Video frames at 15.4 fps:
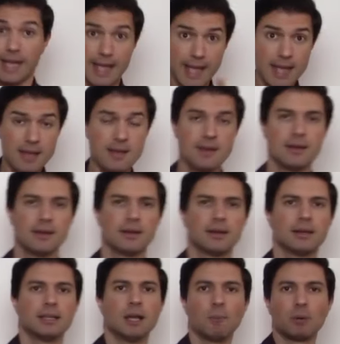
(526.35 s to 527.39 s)
E
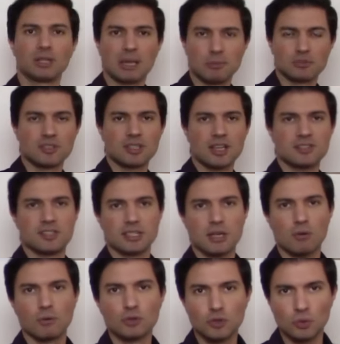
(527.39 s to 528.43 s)
não podemos esquecer que
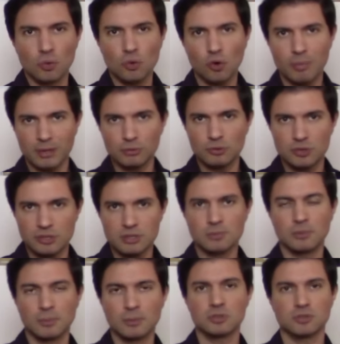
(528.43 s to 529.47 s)
continuam cobrando dízimo
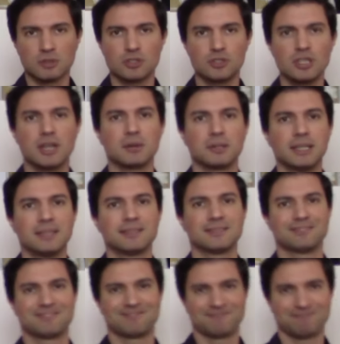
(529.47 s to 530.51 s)
como se fosse dinheiro, né?
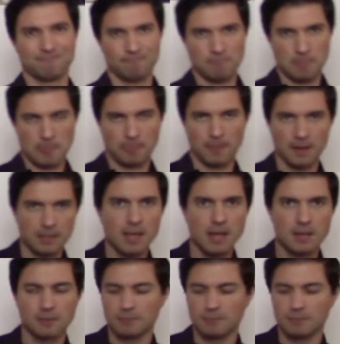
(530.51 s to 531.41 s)
E aí?